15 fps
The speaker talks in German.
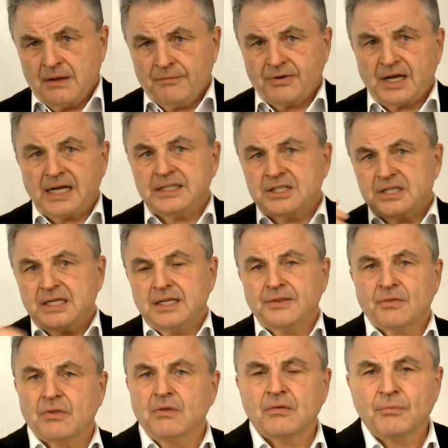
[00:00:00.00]
verrate ich dir in
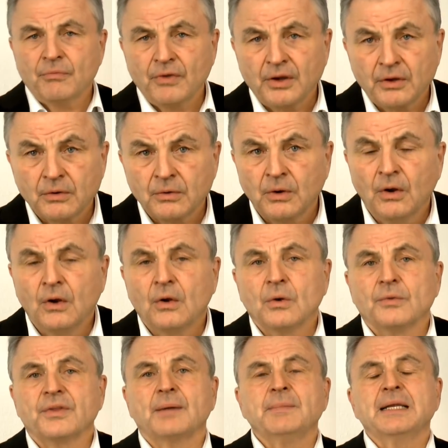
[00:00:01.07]
diesem Video
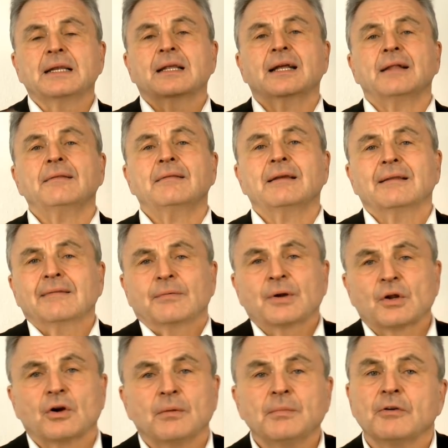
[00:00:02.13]
und damit ein ganz herzlich
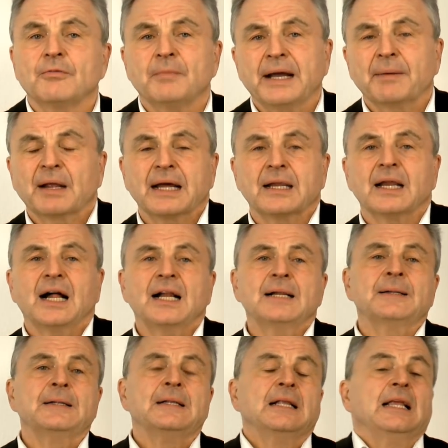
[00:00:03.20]
willkommen auf meinem
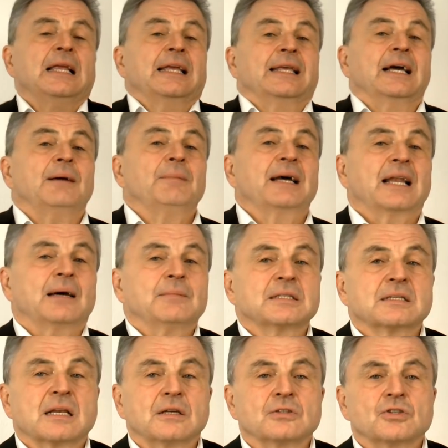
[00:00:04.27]
Kanal. Ja, mein Name
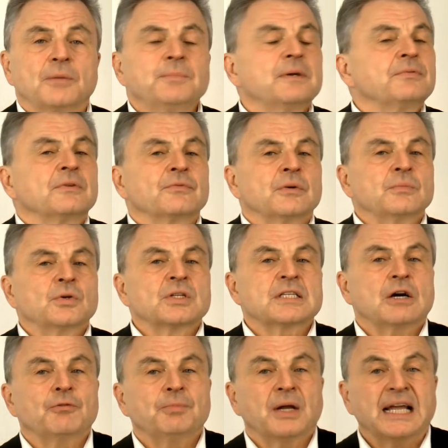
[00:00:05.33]
ist Klaus Hoppel von
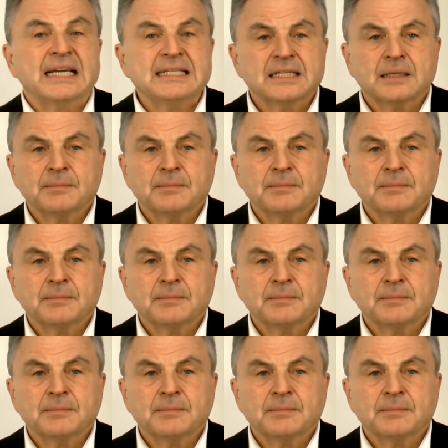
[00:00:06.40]
Vermögensaufbau leicht